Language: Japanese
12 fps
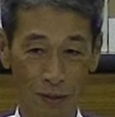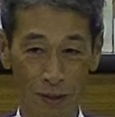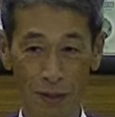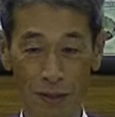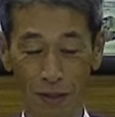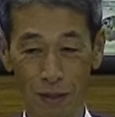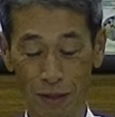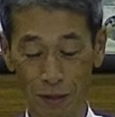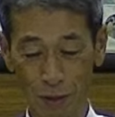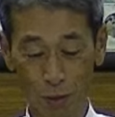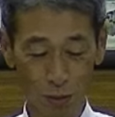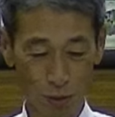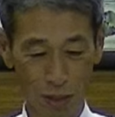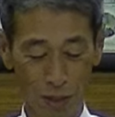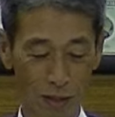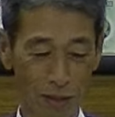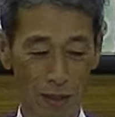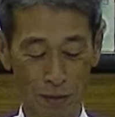で、腸の
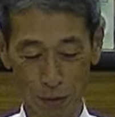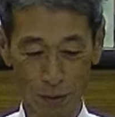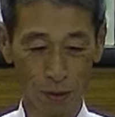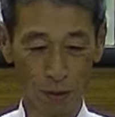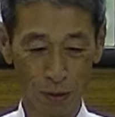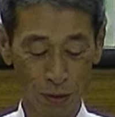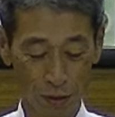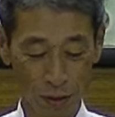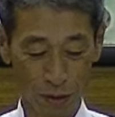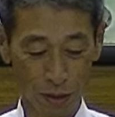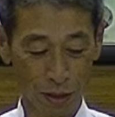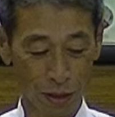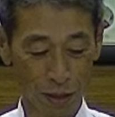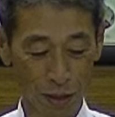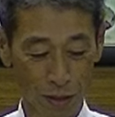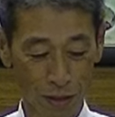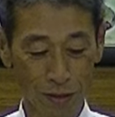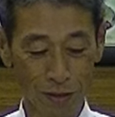中にある、
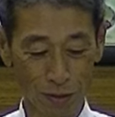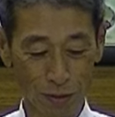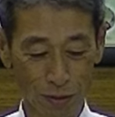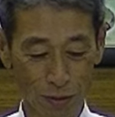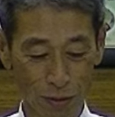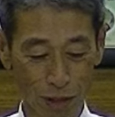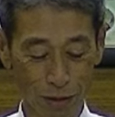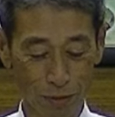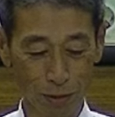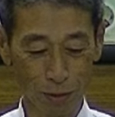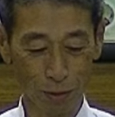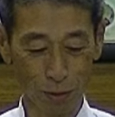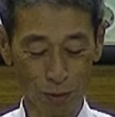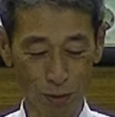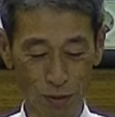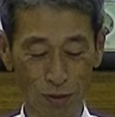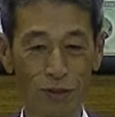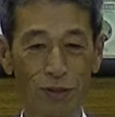えー、インスリンを出しましょうとい
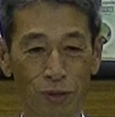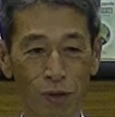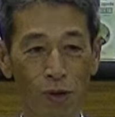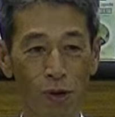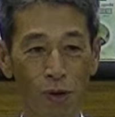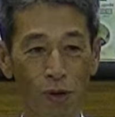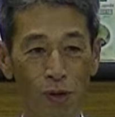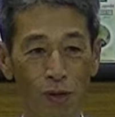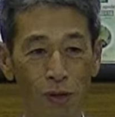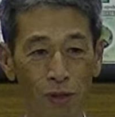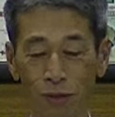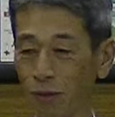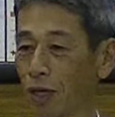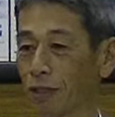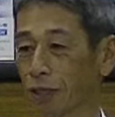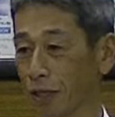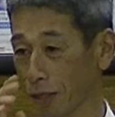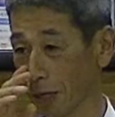うスイッチをその野
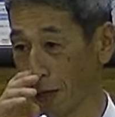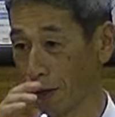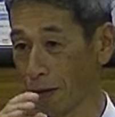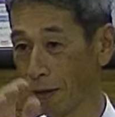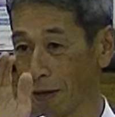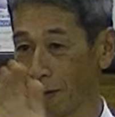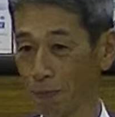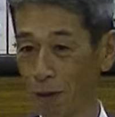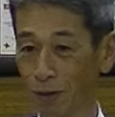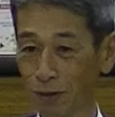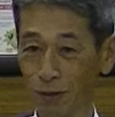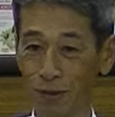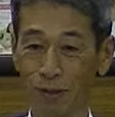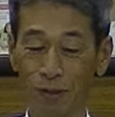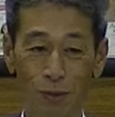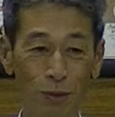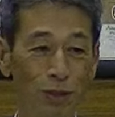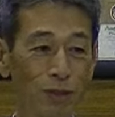菜がポンと
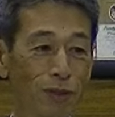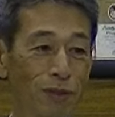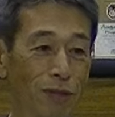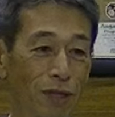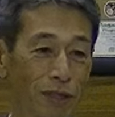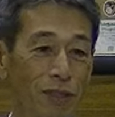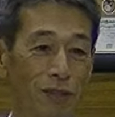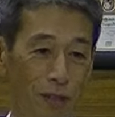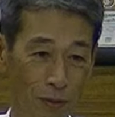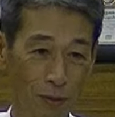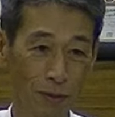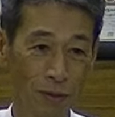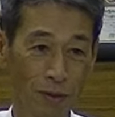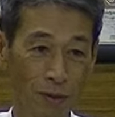押してくれるからいいんだと。